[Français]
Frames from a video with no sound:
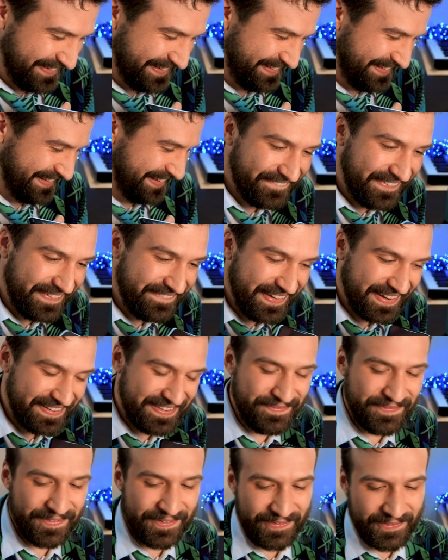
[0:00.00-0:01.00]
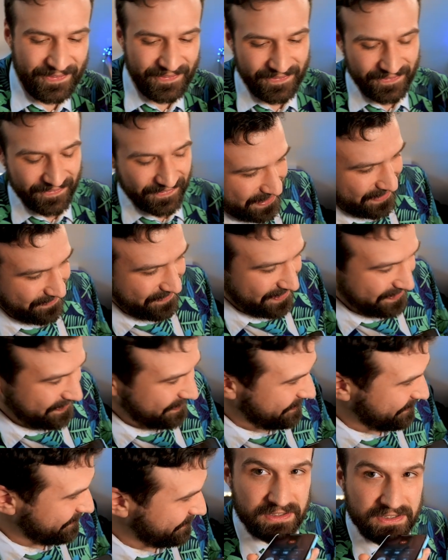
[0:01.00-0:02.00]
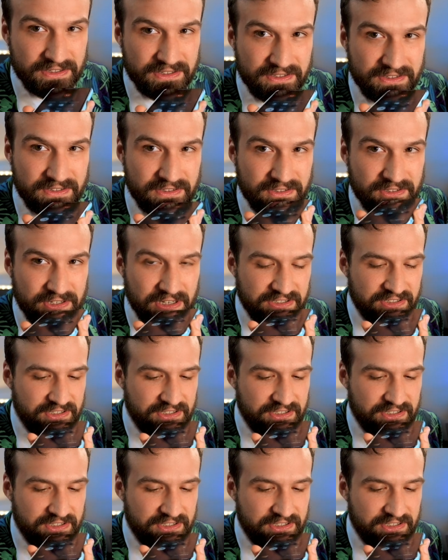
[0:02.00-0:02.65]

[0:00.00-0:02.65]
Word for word: merci. Bah, merci beaucoup, à bientôt. Ciao,